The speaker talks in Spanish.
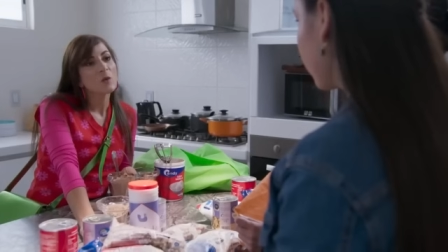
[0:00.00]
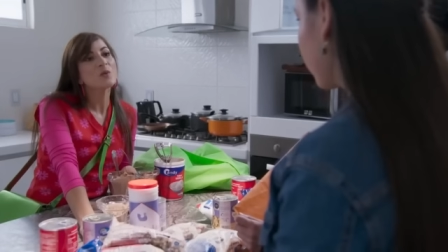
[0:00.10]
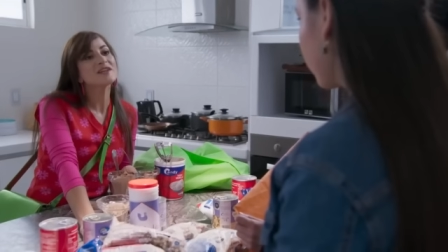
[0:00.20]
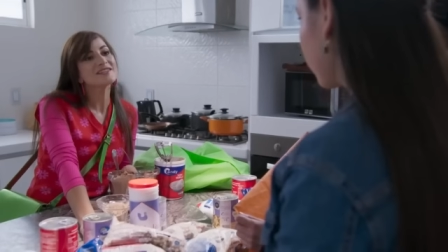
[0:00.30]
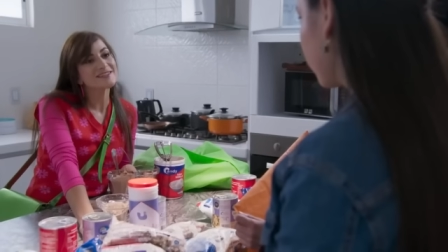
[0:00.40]

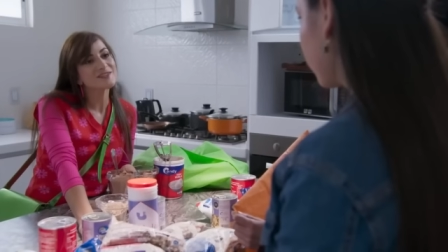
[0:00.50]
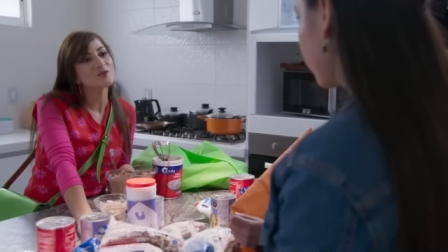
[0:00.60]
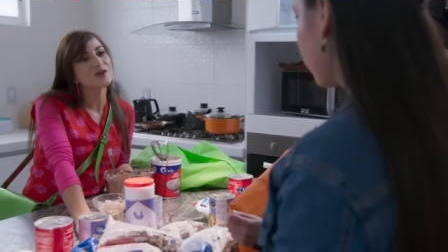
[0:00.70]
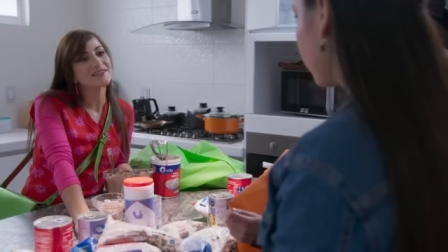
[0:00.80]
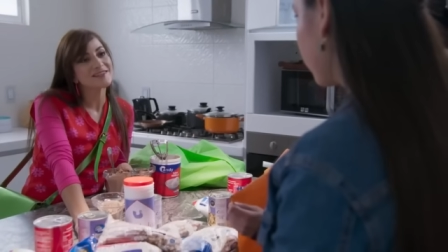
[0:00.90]
Pues ese es
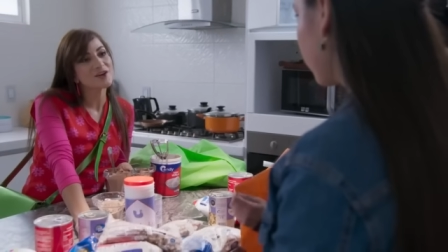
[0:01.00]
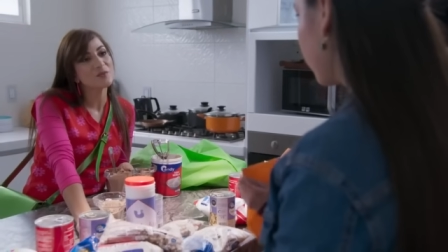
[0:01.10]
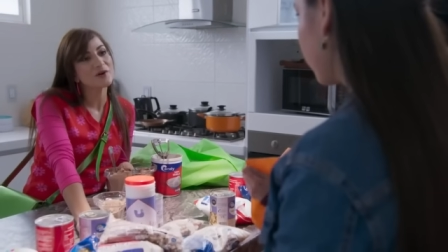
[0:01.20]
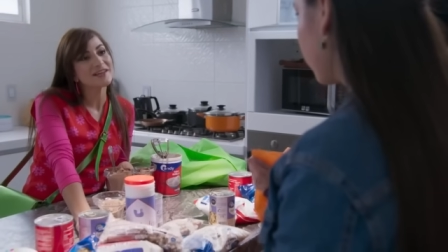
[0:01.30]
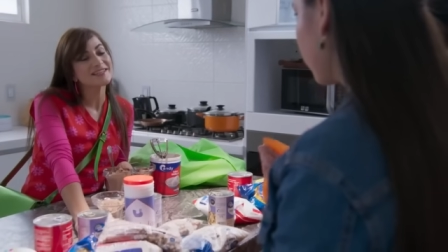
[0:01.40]
tu castigo
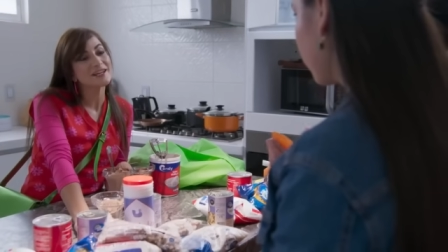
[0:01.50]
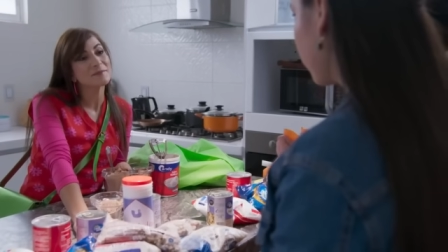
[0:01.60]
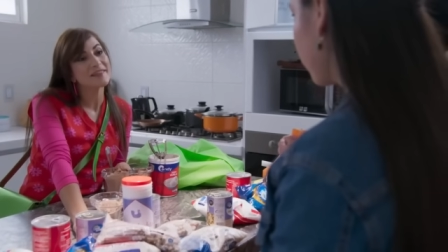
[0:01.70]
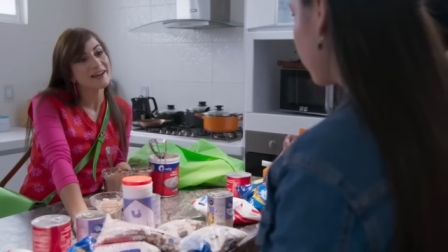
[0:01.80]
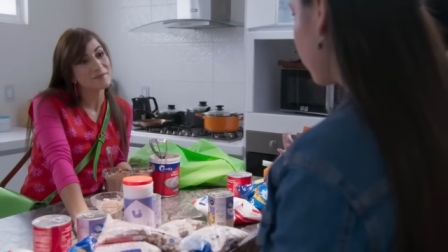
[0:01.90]
por
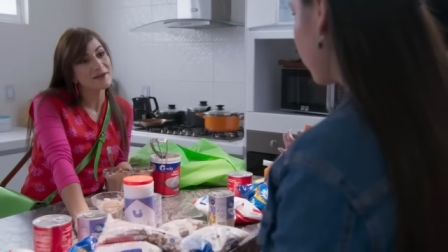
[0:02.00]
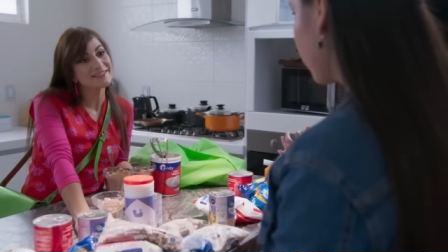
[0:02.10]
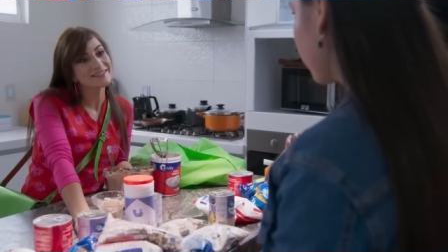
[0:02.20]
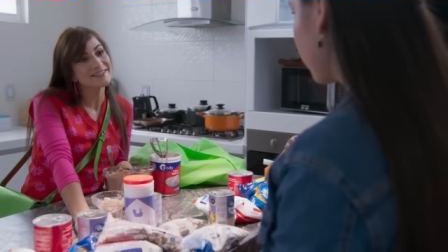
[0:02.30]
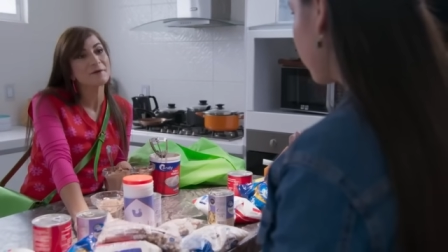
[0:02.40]
hacerme
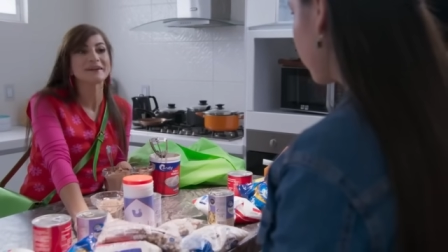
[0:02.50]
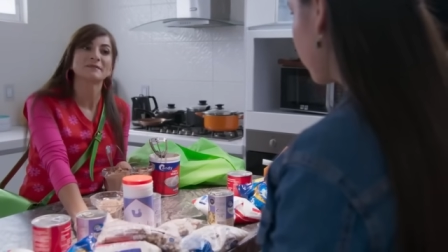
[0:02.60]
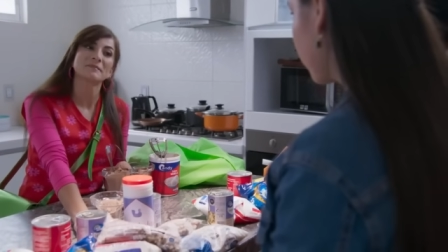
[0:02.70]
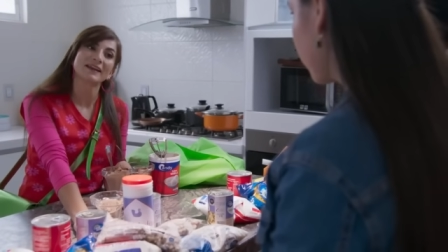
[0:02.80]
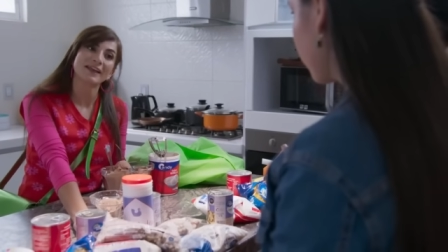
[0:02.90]
dramas y
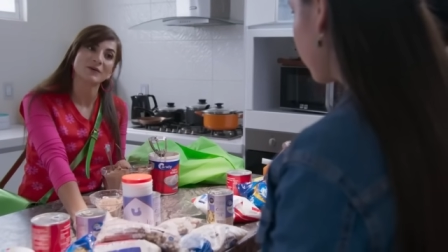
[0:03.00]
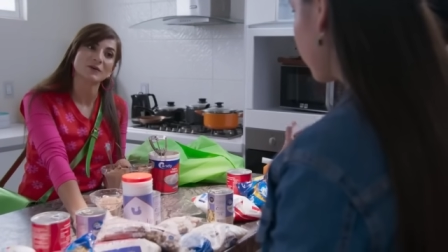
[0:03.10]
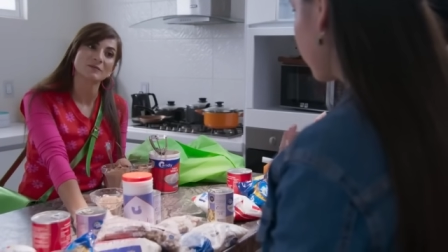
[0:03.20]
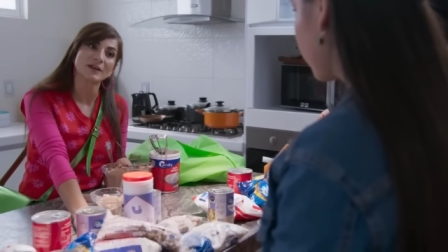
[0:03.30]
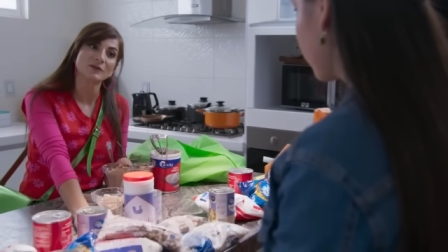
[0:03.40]
haberte peleado
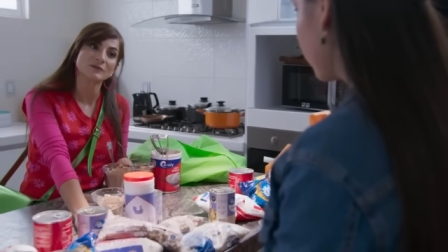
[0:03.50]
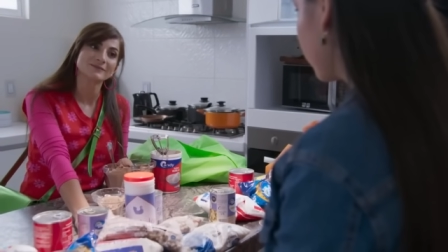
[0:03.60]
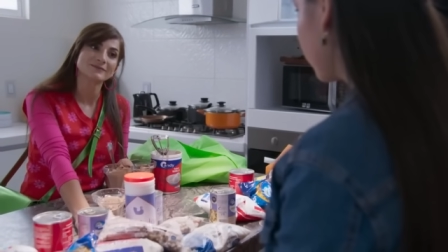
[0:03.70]
conmigo.